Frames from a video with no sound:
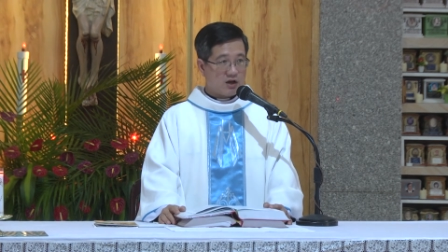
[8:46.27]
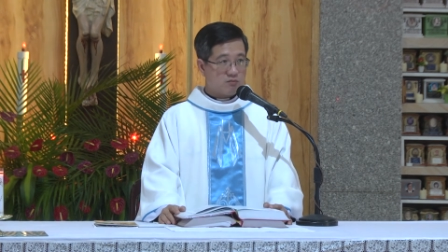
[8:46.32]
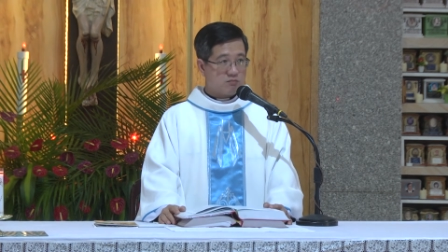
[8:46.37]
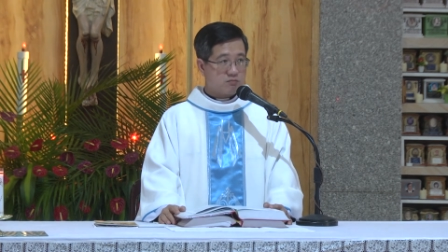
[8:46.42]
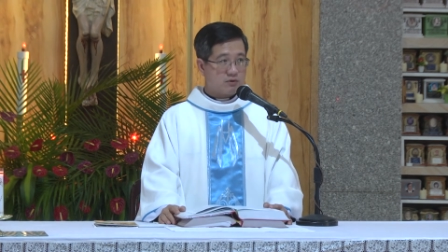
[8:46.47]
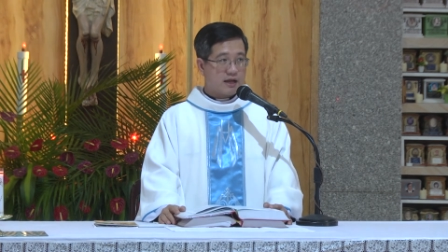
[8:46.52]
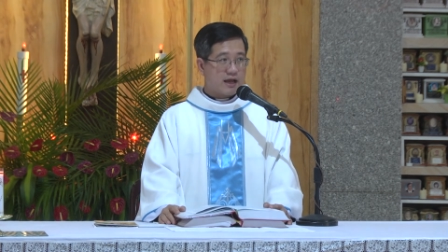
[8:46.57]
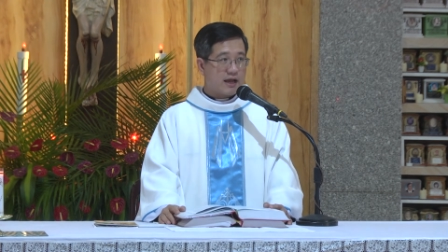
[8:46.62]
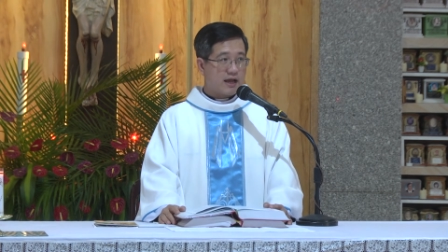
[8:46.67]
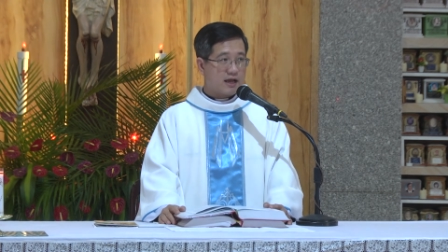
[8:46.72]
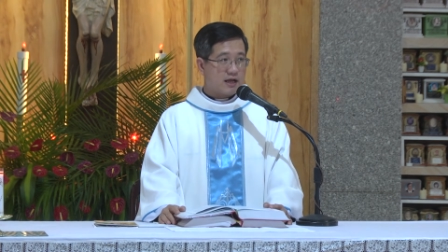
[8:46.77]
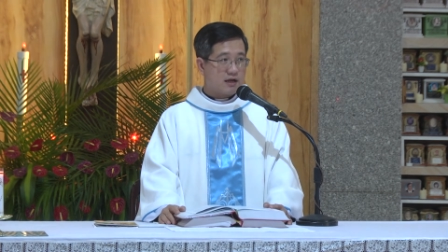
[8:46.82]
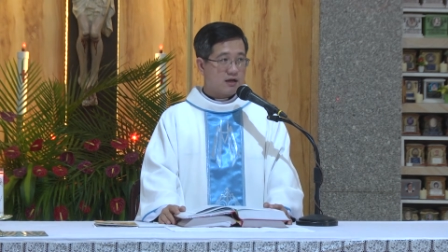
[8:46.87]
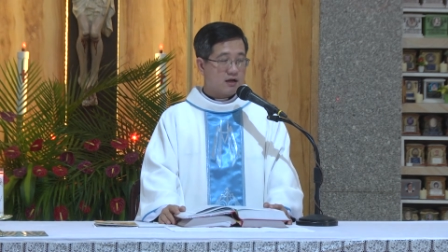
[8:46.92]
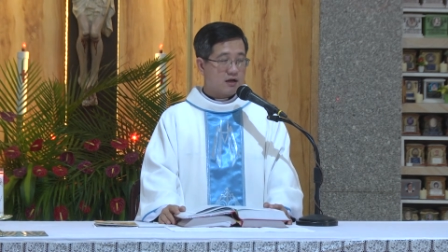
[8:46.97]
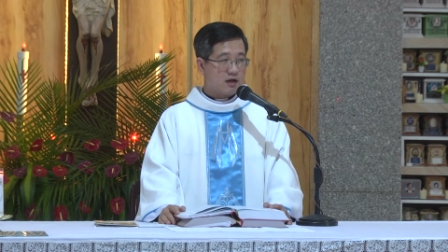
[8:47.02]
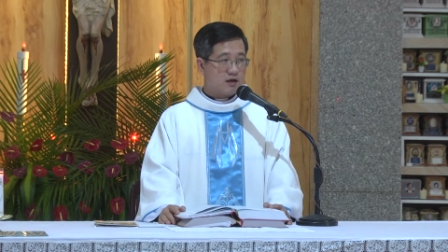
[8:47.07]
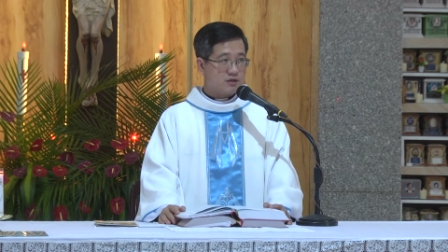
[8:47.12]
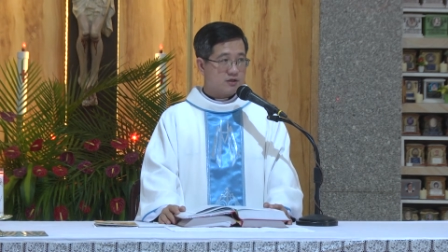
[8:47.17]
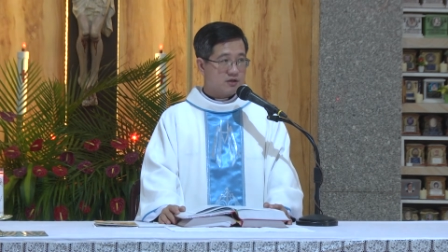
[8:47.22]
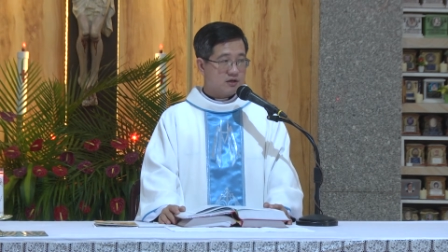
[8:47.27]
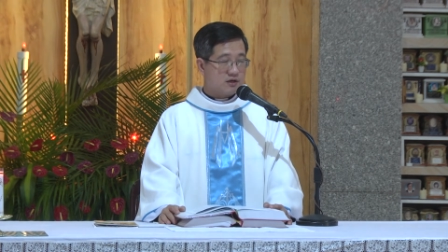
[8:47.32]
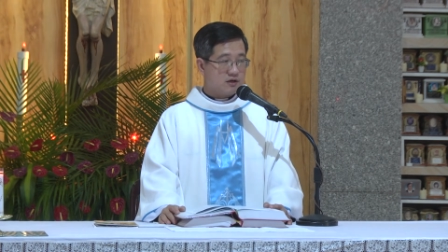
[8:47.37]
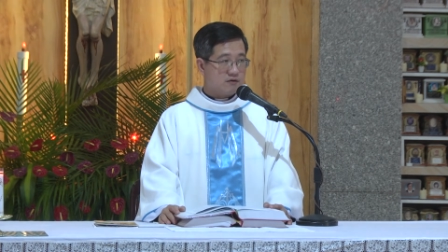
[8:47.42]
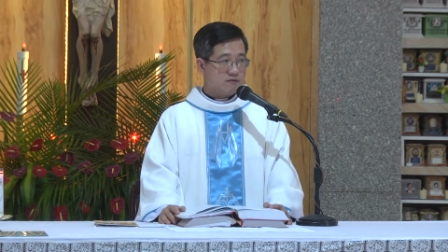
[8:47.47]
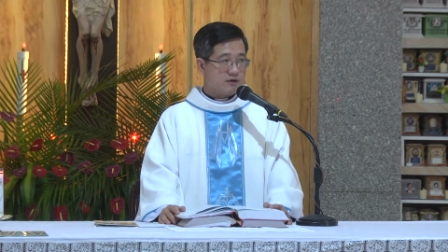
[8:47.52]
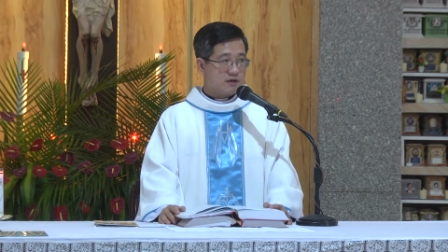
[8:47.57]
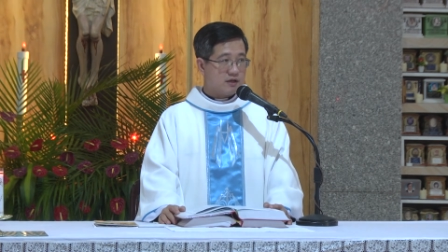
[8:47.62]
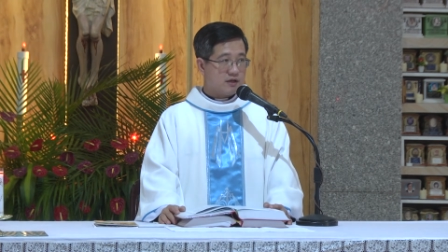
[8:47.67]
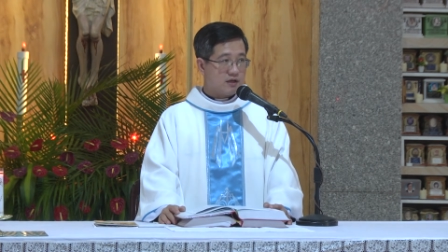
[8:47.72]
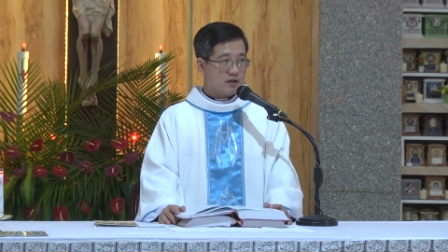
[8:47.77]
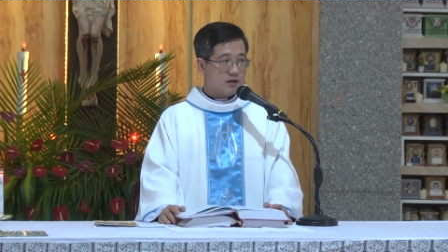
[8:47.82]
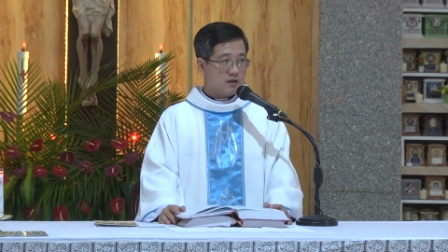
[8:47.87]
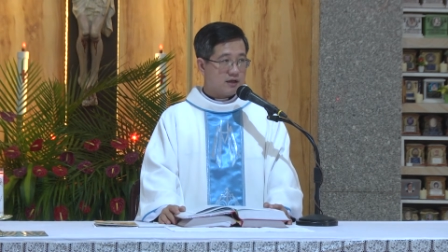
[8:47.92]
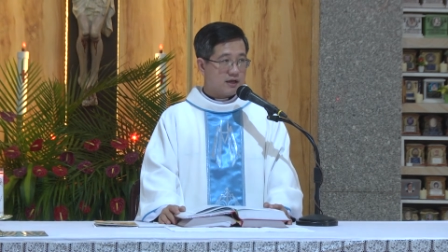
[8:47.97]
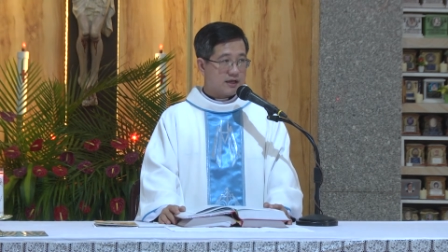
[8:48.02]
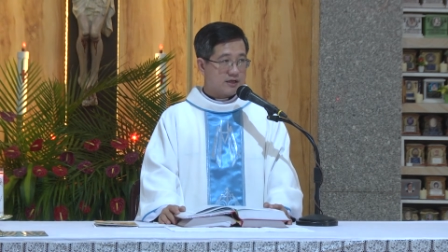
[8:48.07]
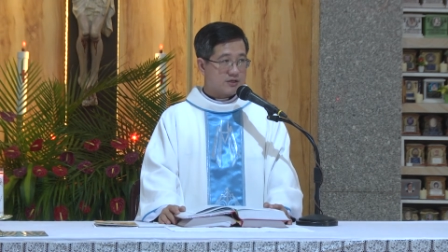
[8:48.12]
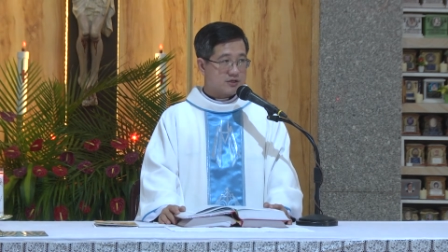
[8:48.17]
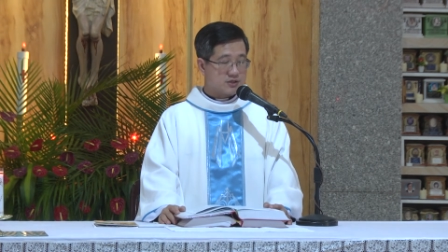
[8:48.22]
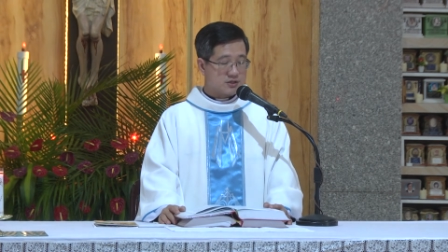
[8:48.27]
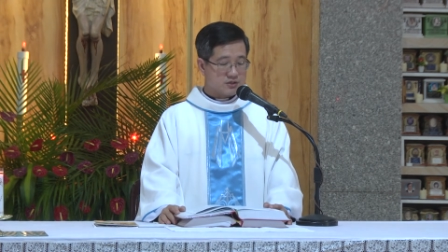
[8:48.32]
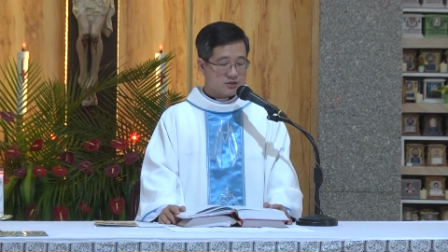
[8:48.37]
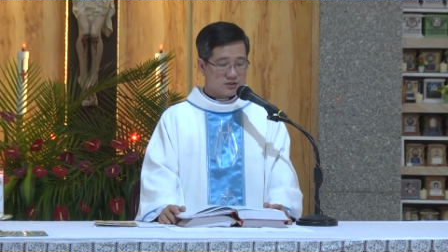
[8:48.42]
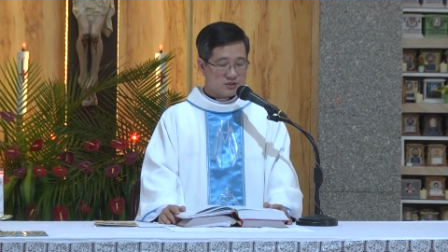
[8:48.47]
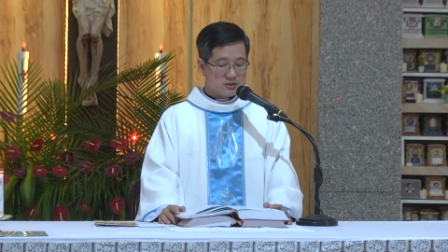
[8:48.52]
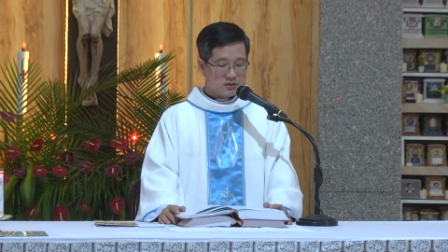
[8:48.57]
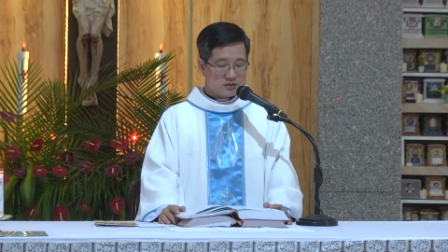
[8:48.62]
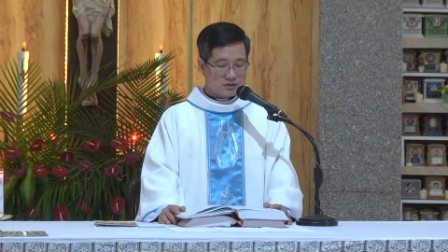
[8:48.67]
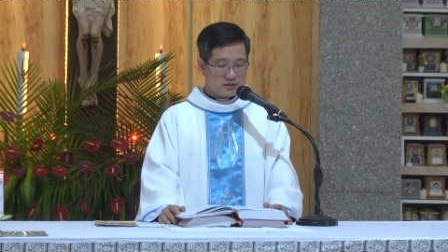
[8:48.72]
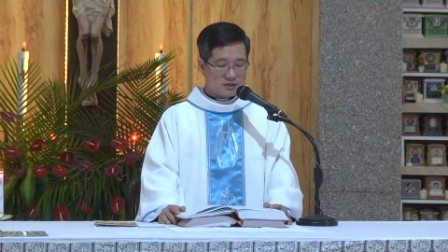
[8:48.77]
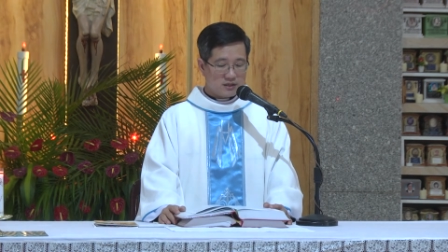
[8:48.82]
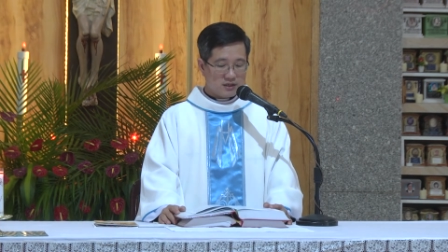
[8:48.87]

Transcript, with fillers: ông đang ở chức vị là trưởng